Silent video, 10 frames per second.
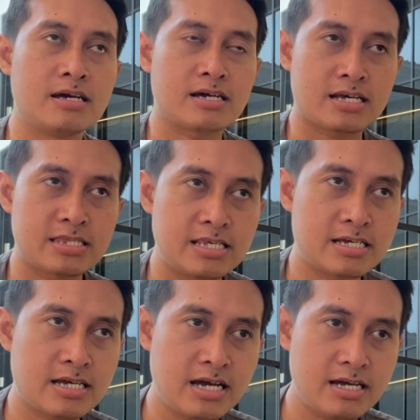
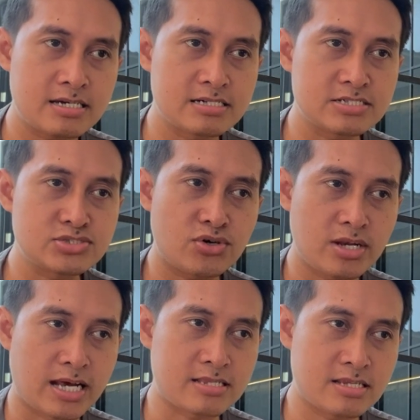ketika
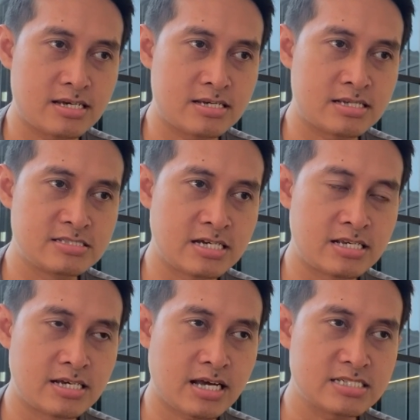sholat
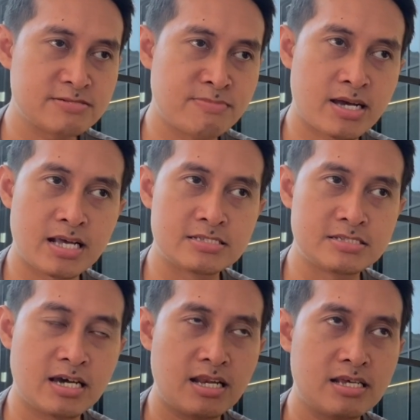dijadikan sebagai
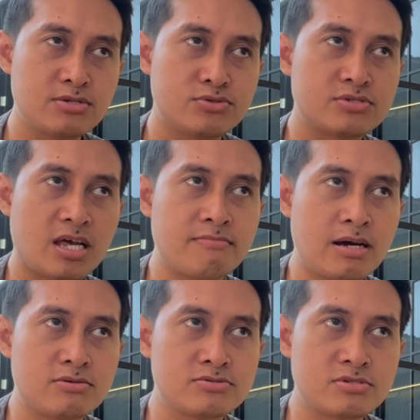jalan
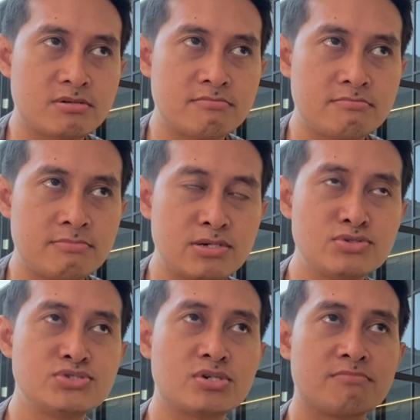utama untuk
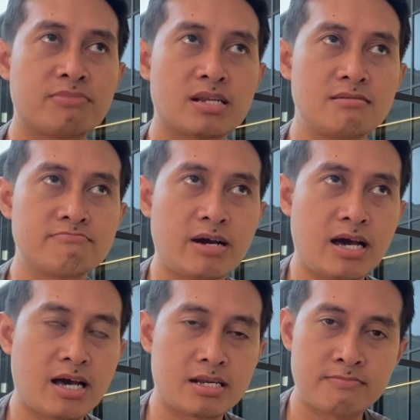menuju
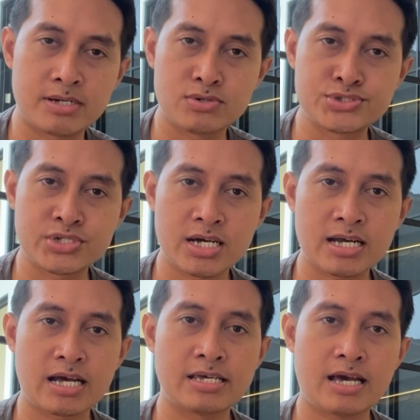keberlimpahan, menuju
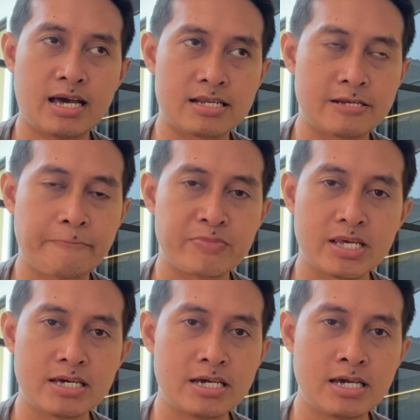kekayaan.
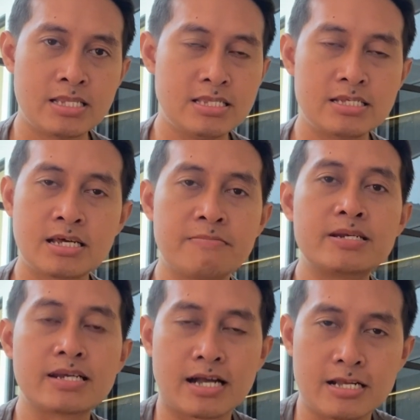Ini tidak
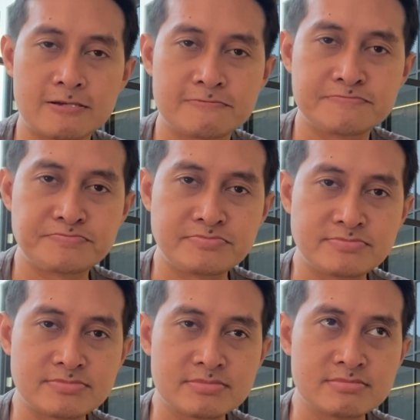benar,
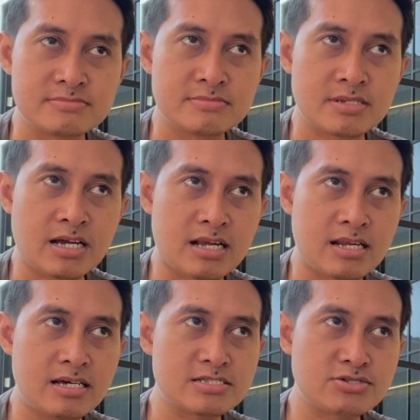
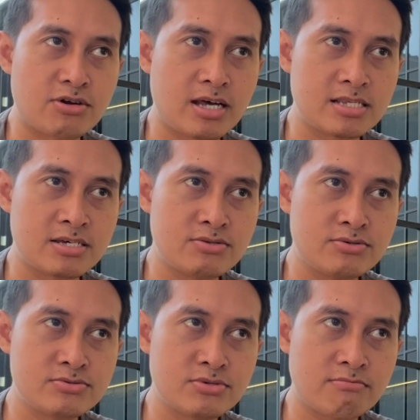karena sholat itu
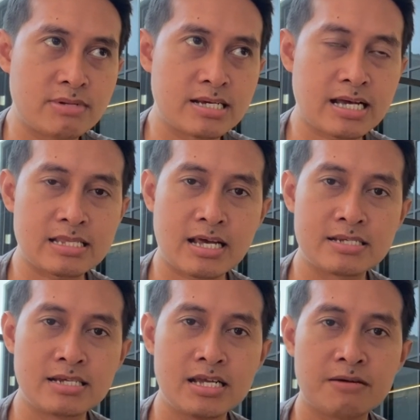untuk mendekatkan
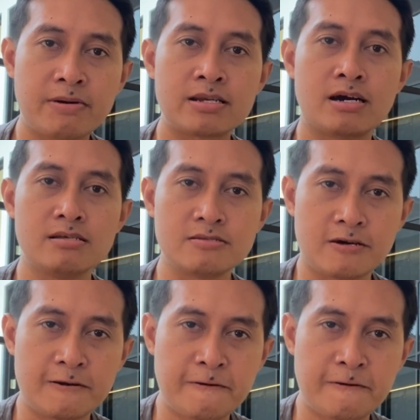diri kepada Allah,